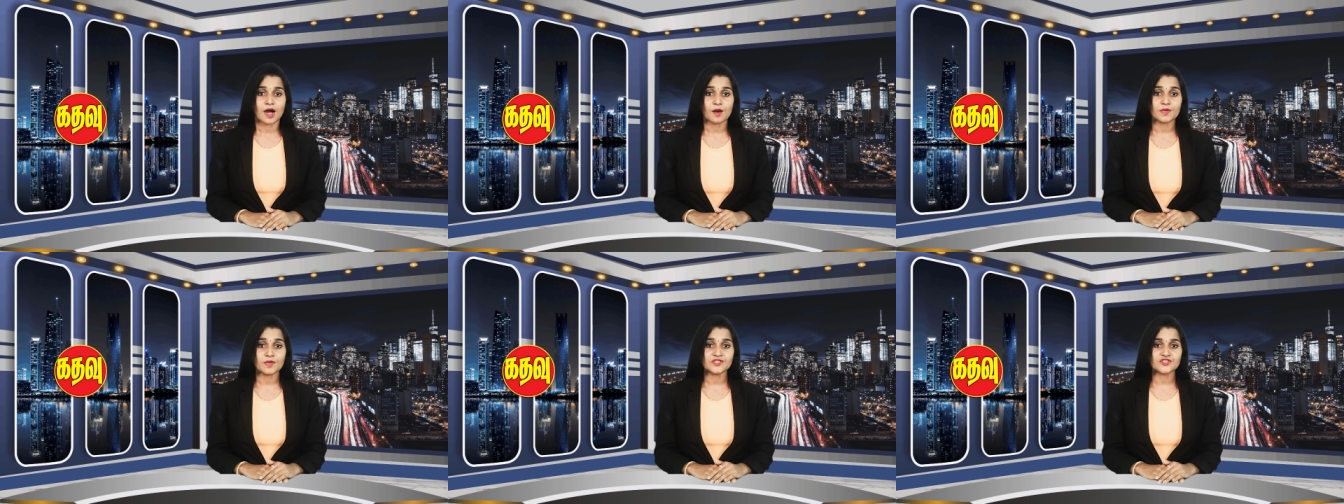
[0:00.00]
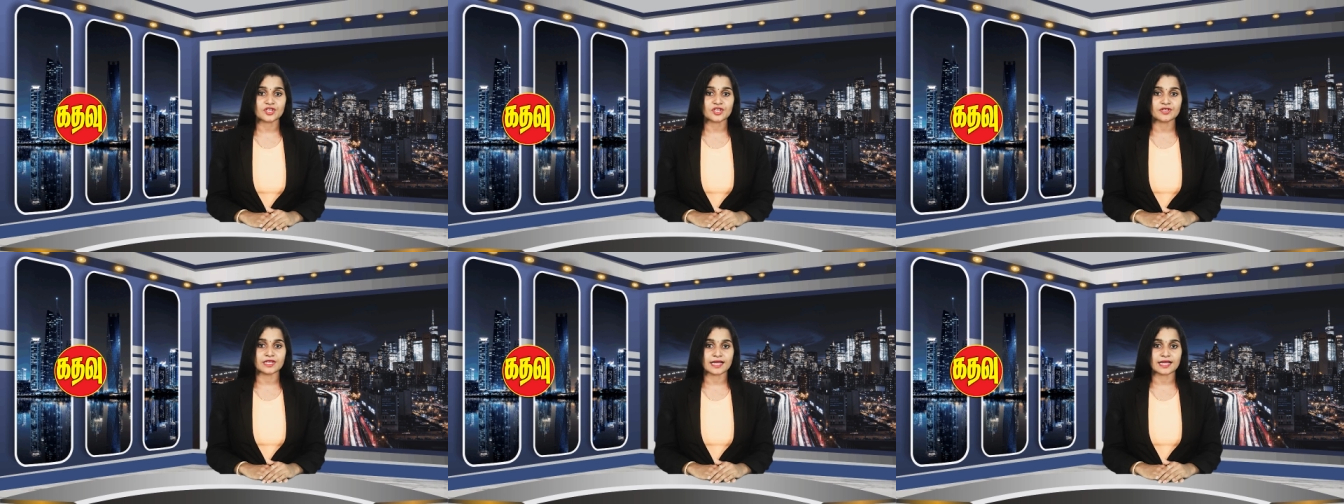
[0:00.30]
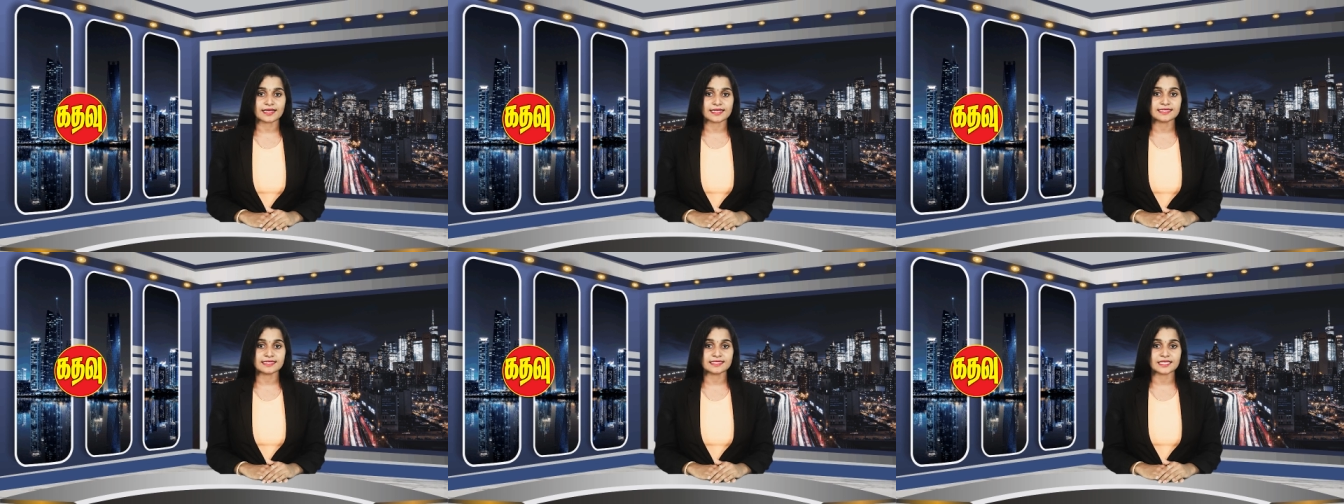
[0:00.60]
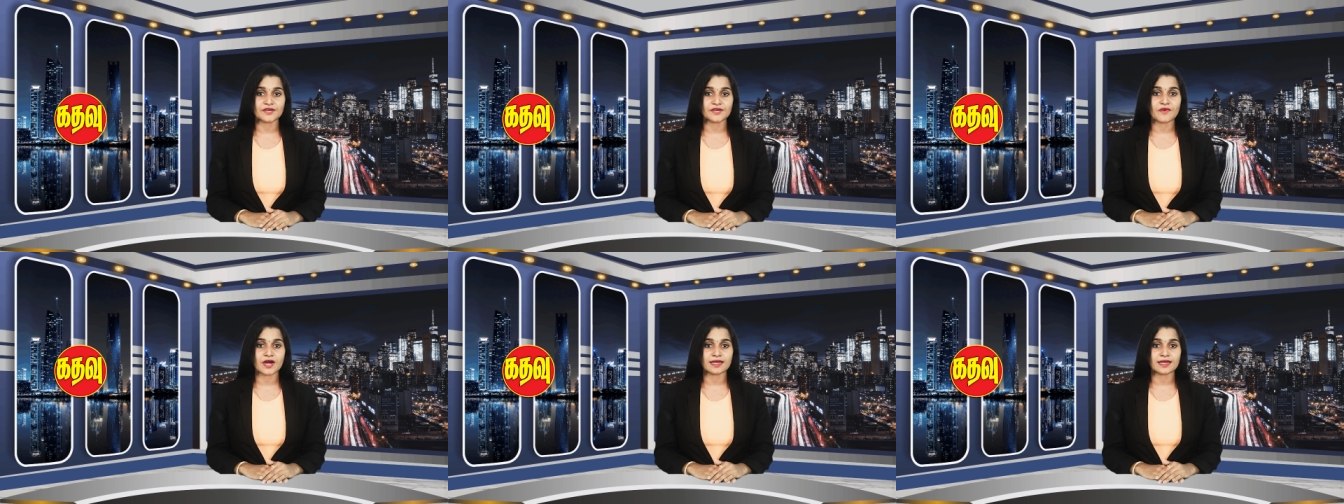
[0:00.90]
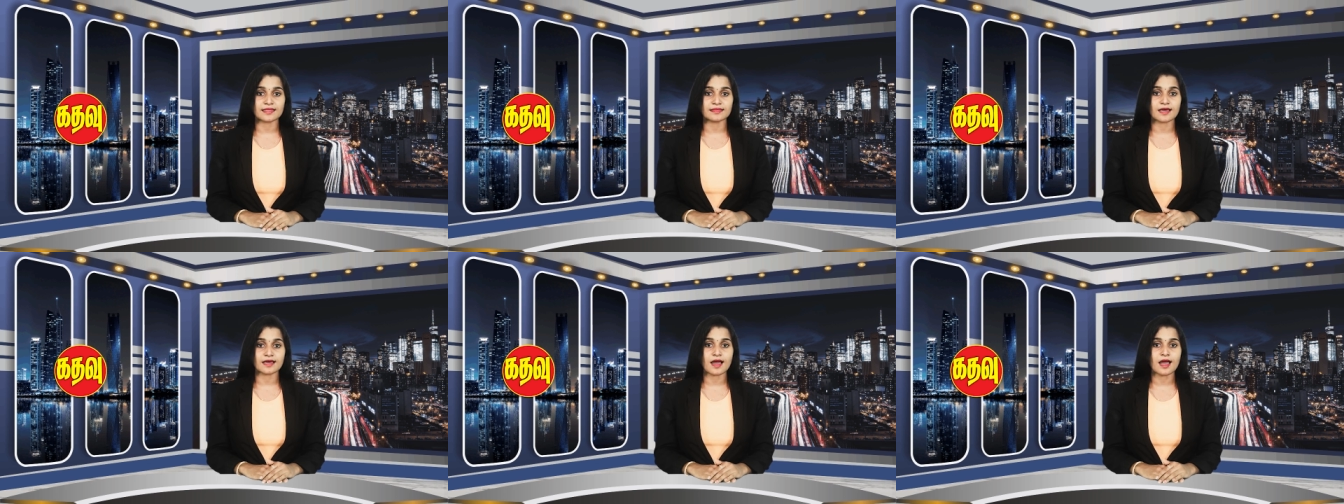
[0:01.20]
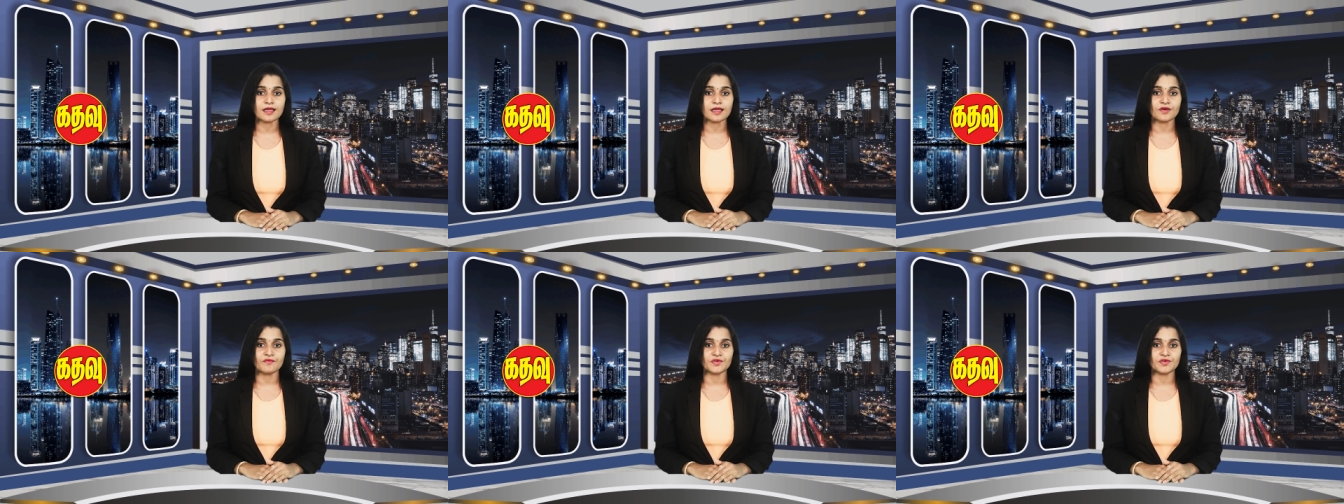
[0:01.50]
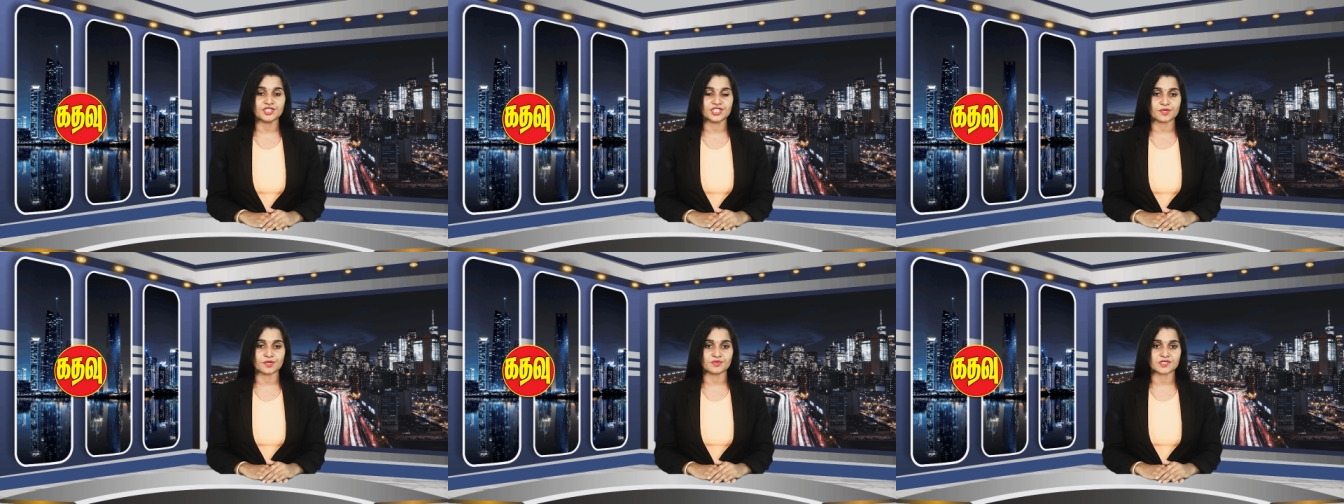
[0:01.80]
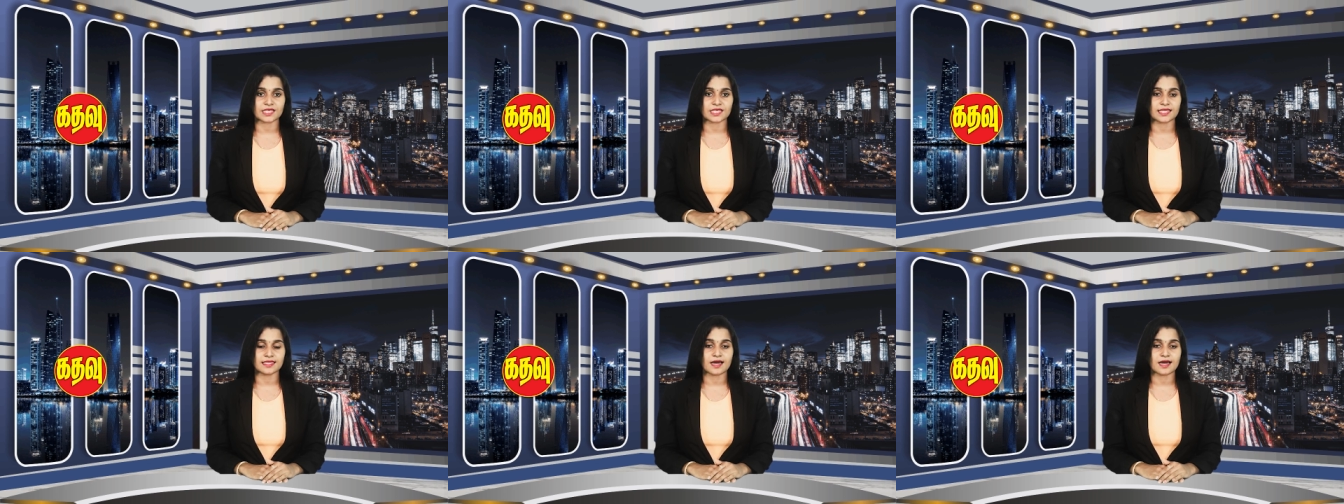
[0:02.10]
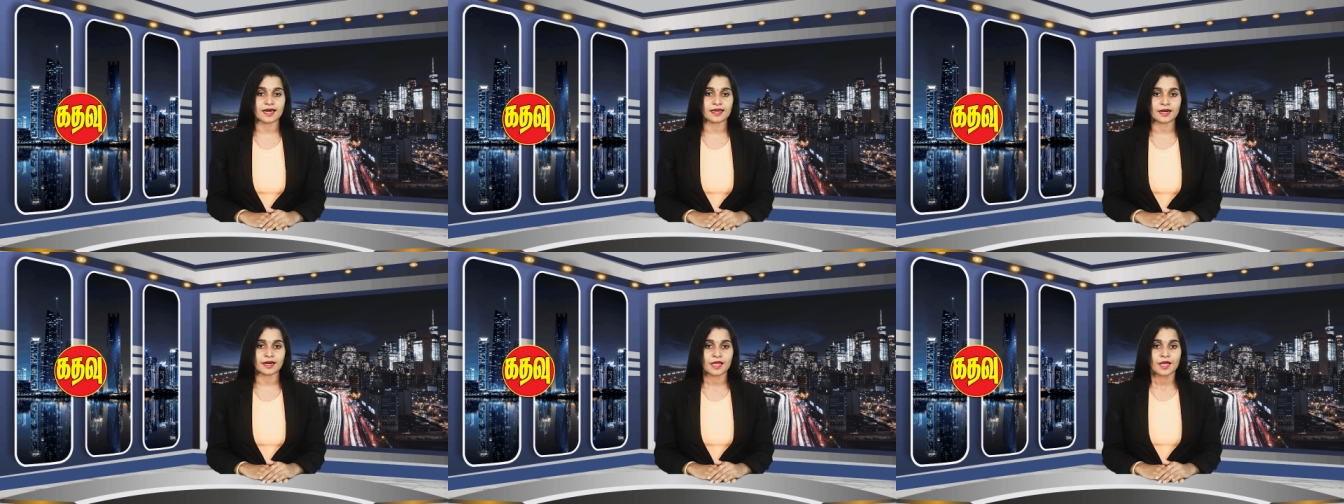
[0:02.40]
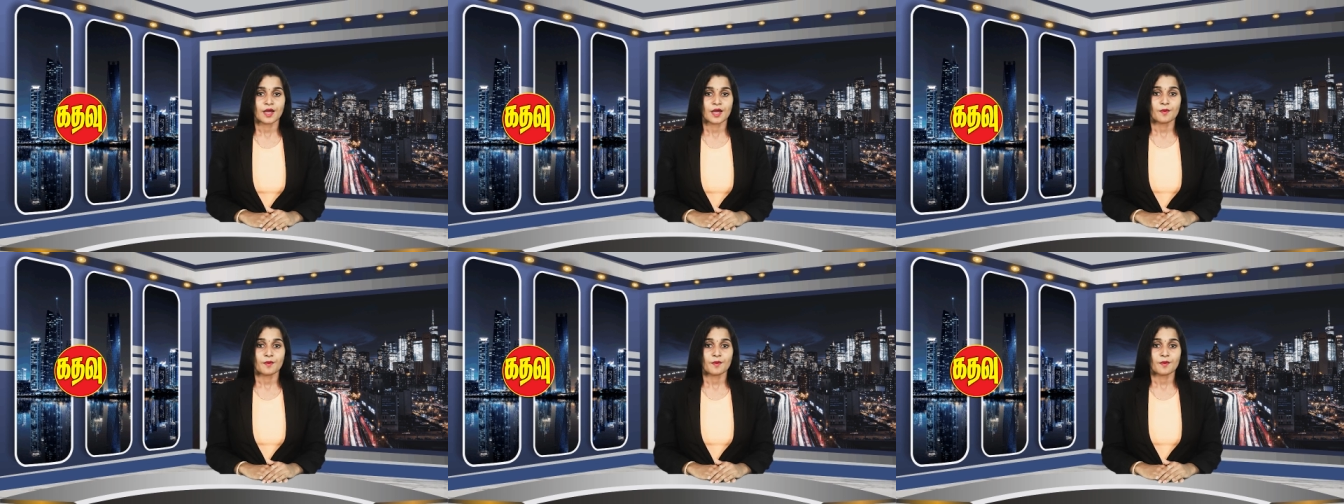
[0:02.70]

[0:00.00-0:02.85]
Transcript: அமைச்சர் டக்ளஸ் தேவானந்தா அங்கு விஜயம் செய்தார்